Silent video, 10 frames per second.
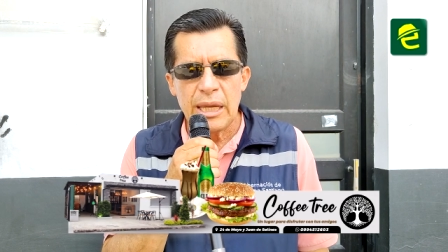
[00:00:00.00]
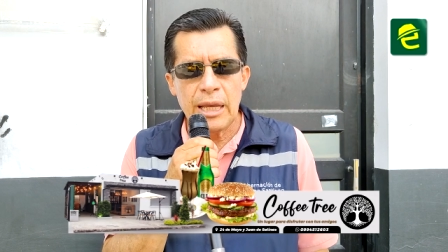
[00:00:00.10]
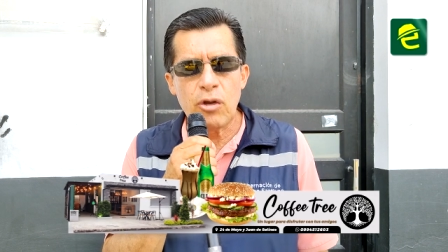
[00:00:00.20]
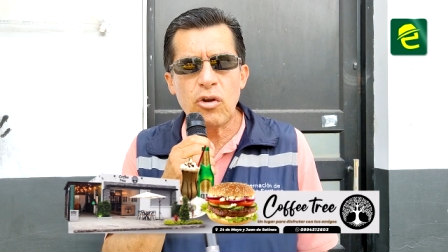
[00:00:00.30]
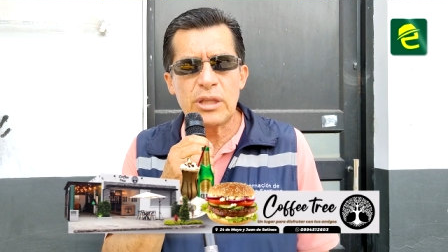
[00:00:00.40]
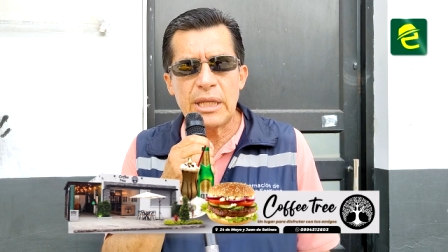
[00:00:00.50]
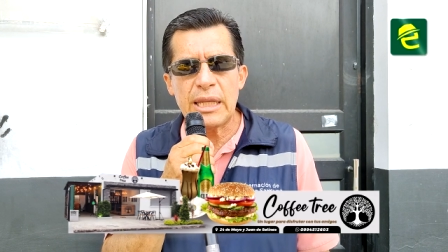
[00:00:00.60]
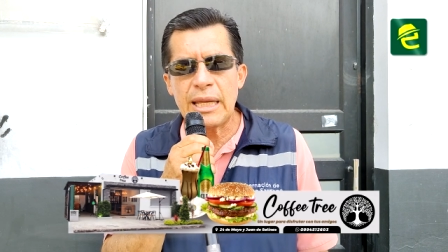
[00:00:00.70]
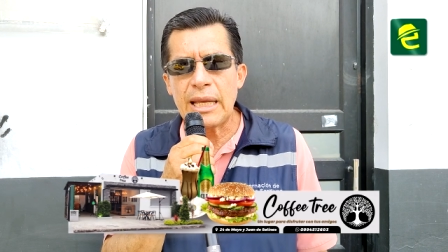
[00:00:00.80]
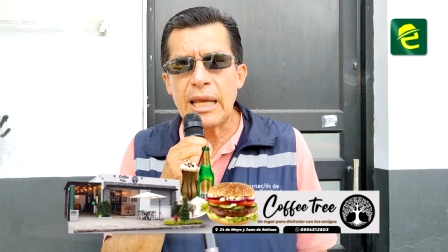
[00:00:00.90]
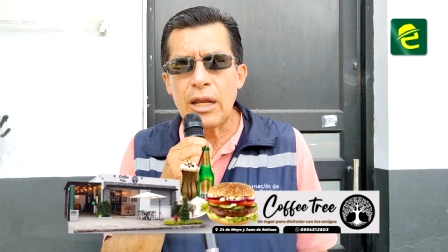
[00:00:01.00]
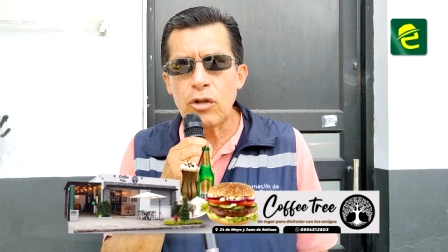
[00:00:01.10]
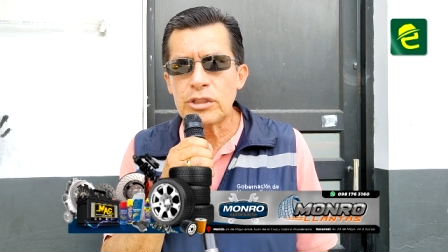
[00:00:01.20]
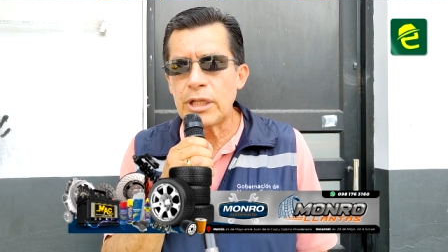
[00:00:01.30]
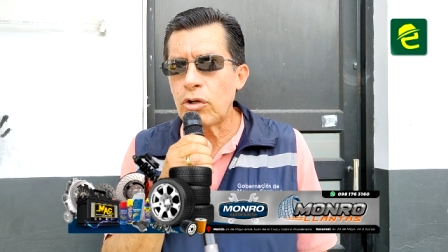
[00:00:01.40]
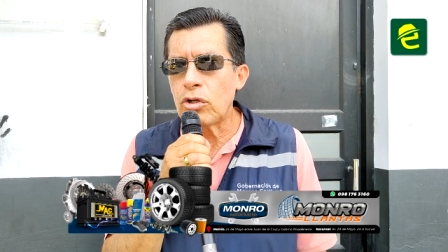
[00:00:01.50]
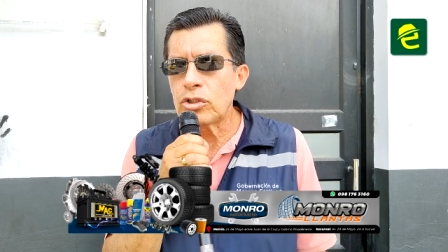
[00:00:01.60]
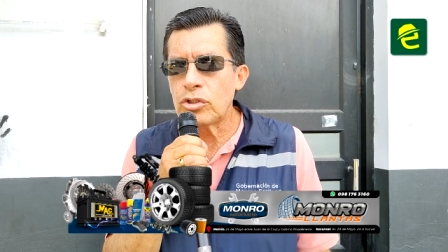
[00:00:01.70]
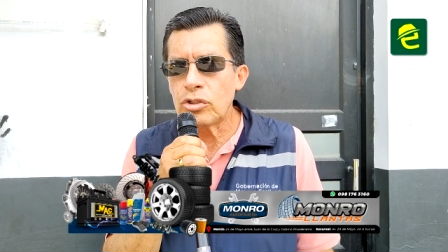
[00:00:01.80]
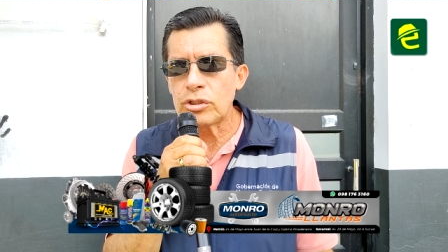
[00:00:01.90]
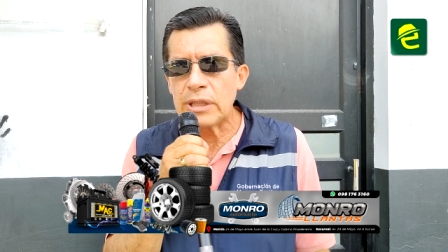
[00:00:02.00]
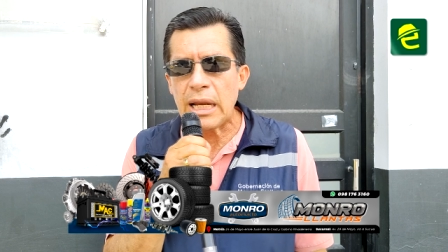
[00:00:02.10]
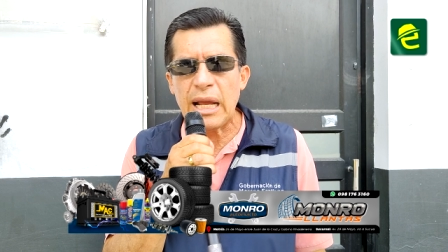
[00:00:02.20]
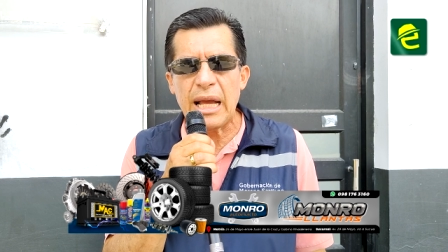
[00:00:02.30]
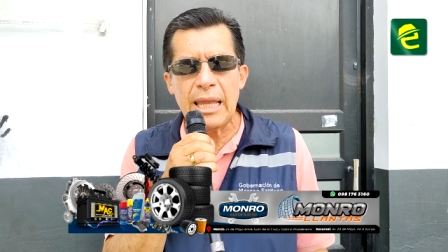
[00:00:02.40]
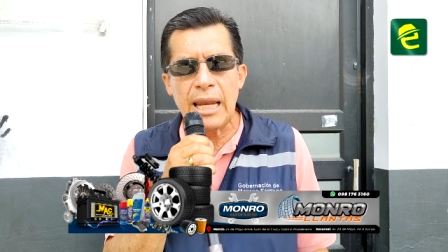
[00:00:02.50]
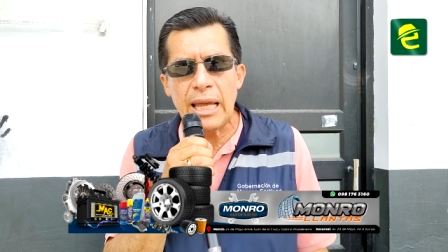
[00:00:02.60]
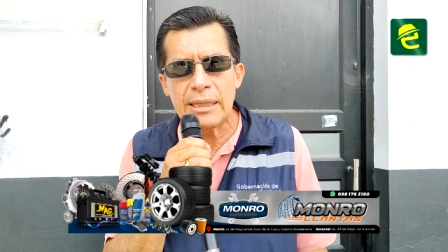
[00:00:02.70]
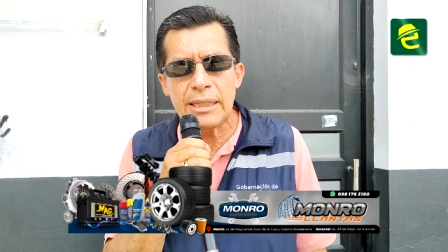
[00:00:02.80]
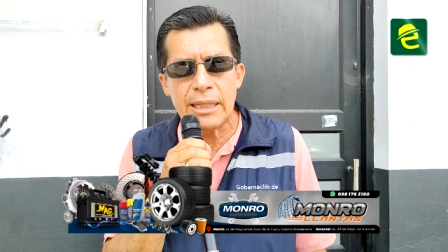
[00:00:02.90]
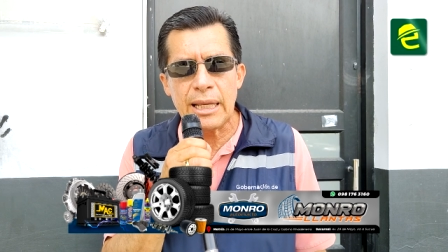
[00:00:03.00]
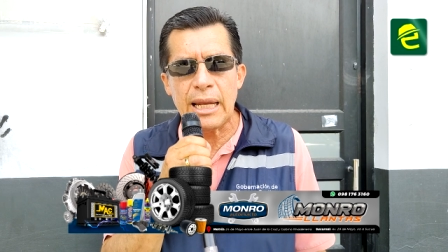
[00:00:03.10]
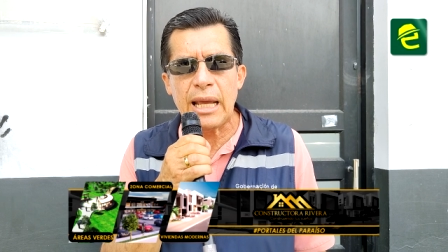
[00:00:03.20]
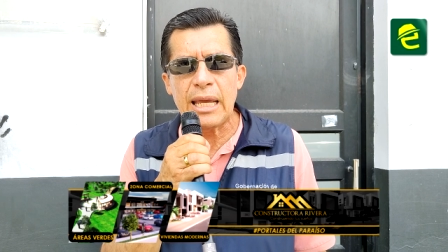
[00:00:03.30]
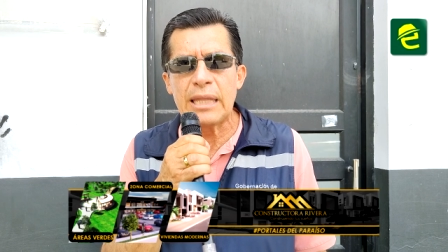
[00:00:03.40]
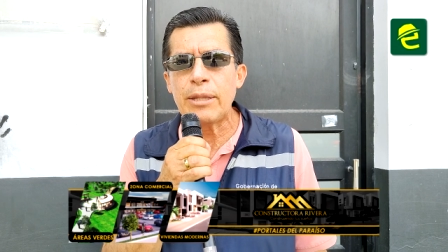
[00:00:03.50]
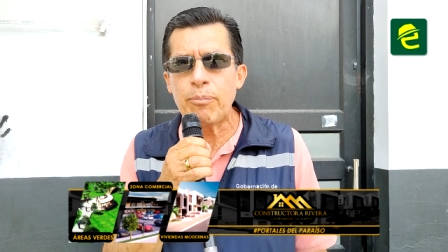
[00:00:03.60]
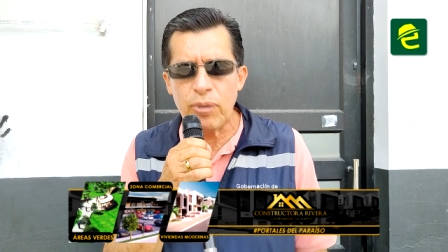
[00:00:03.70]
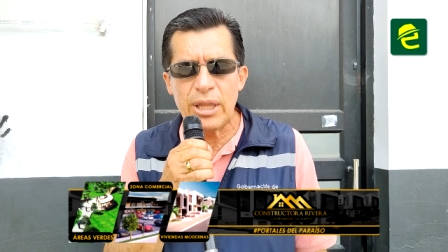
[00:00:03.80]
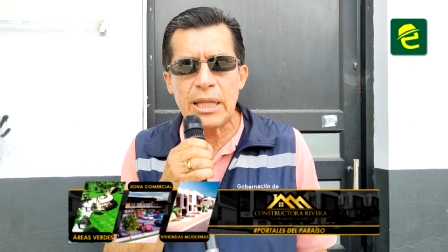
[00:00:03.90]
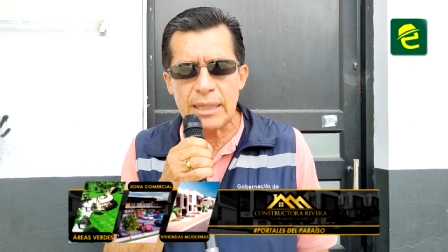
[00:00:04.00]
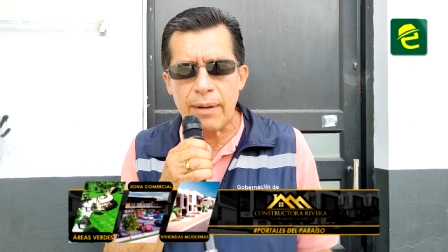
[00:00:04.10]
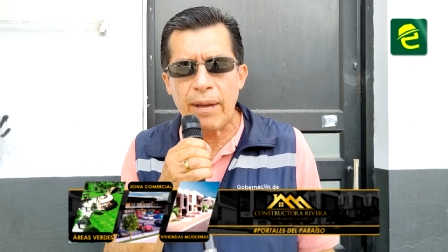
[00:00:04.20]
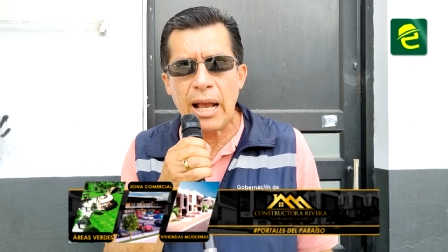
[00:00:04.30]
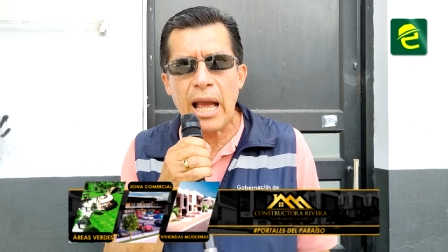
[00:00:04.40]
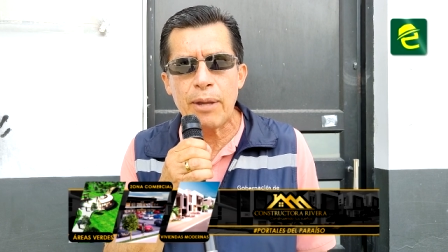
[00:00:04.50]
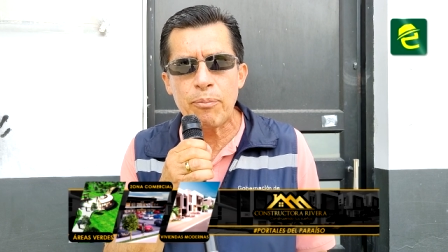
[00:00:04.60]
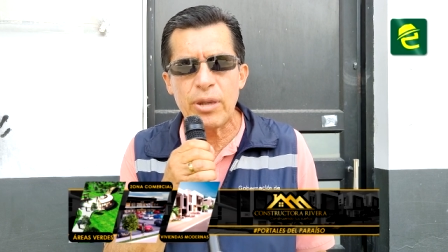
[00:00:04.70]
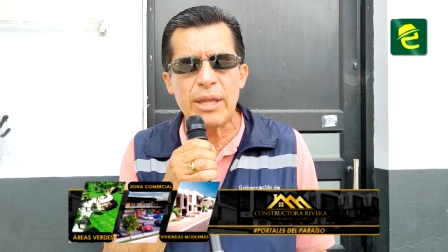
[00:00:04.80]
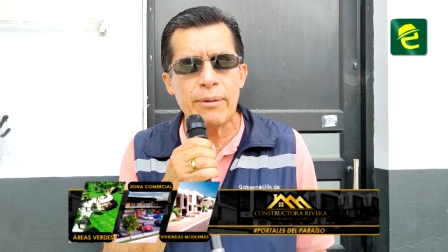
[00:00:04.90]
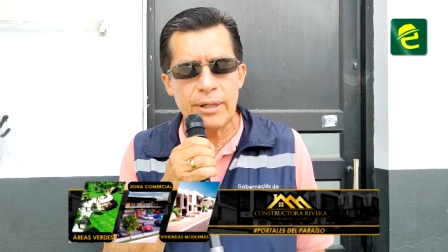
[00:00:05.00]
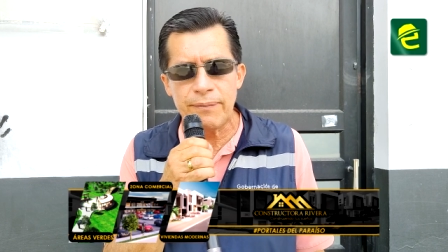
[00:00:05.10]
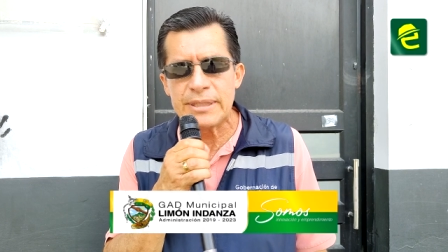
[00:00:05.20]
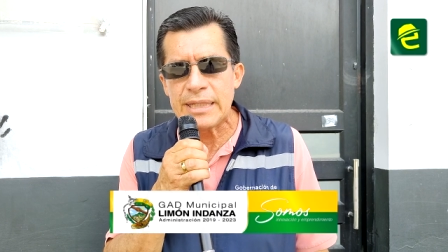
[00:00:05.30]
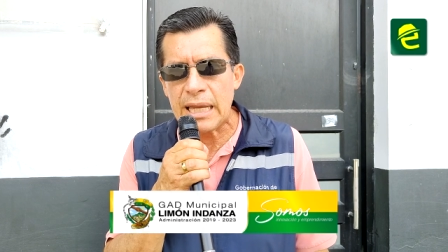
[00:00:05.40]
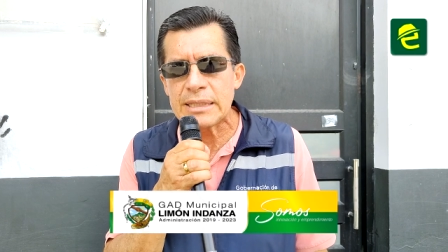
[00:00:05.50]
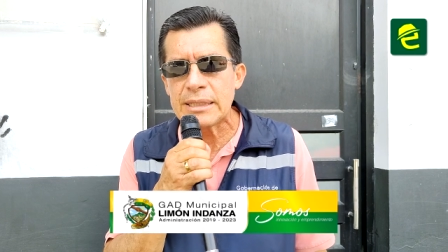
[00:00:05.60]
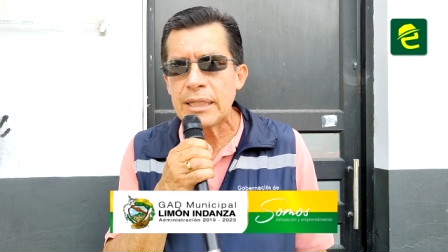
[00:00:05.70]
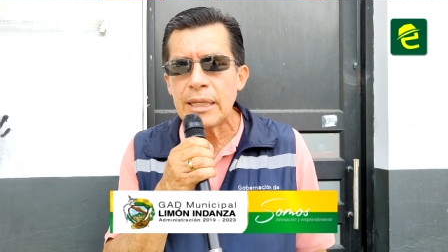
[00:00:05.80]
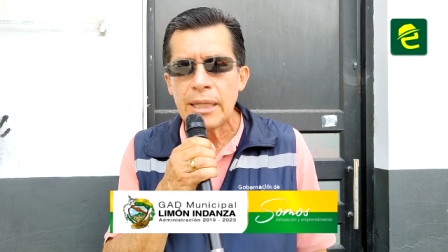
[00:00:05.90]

en contra de que los negocios negocios salgan adelante, de que la gente pueda trabajar, pueda beneficiarse,